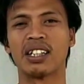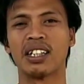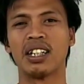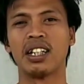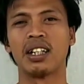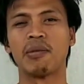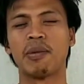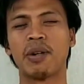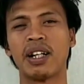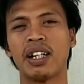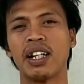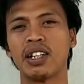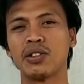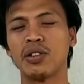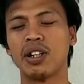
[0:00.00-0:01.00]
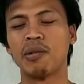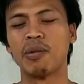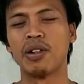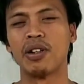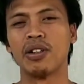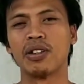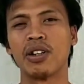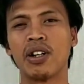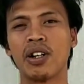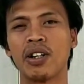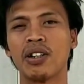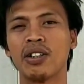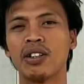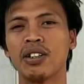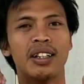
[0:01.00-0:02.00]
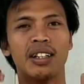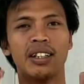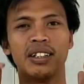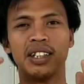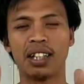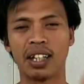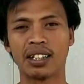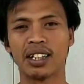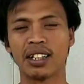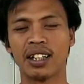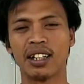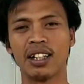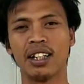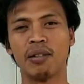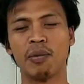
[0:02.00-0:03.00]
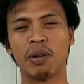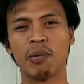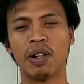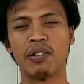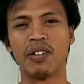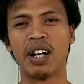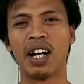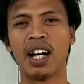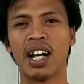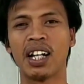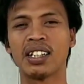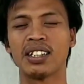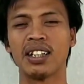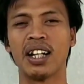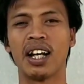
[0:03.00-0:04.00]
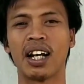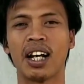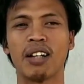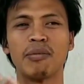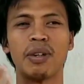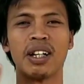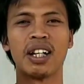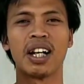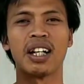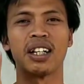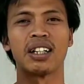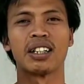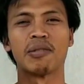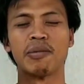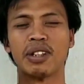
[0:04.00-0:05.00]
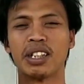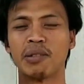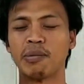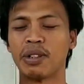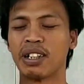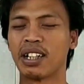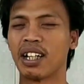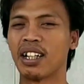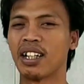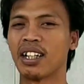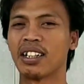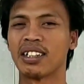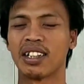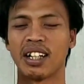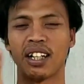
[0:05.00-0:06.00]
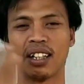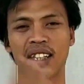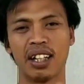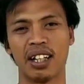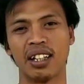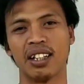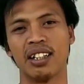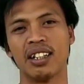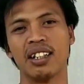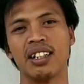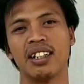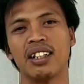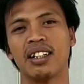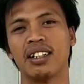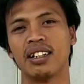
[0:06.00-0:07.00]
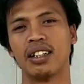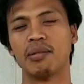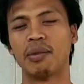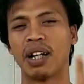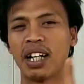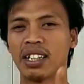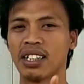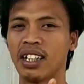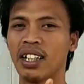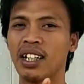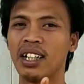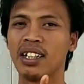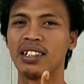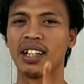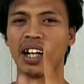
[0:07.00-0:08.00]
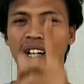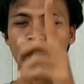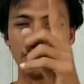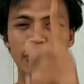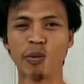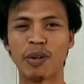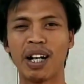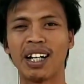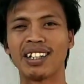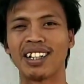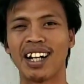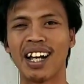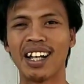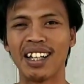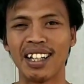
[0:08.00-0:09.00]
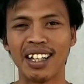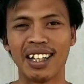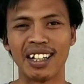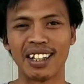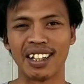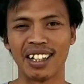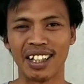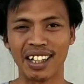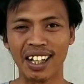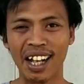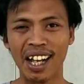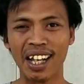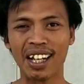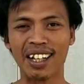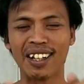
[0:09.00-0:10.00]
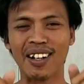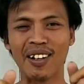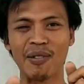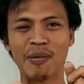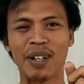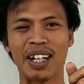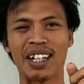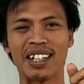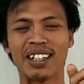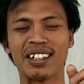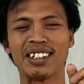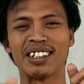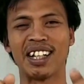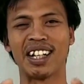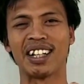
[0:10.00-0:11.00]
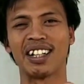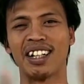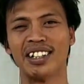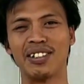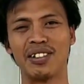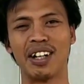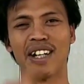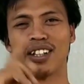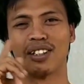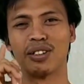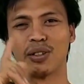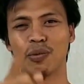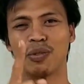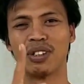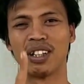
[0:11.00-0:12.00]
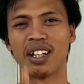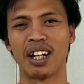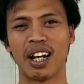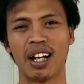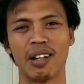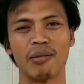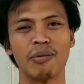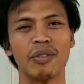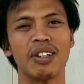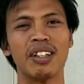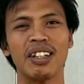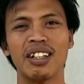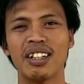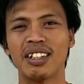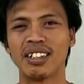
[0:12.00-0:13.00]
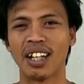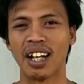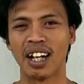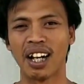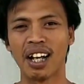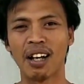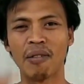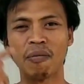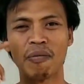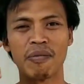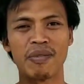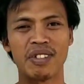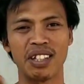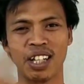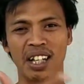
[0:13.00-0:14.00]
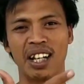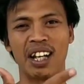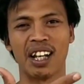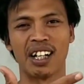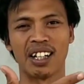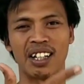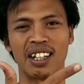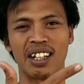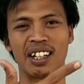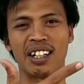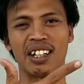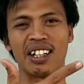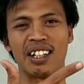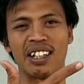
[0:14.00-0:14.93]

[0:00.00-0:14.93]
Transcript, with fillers: kasih kepada yang sudah menonton. Ya, jika channel ini bermanfaat, silahkan bagikan ke teman-teman kalian sekalian. Terima kasih. Jangan lupa terakhir, klik like, comment, share, dan juga subscribe. Salam CKR.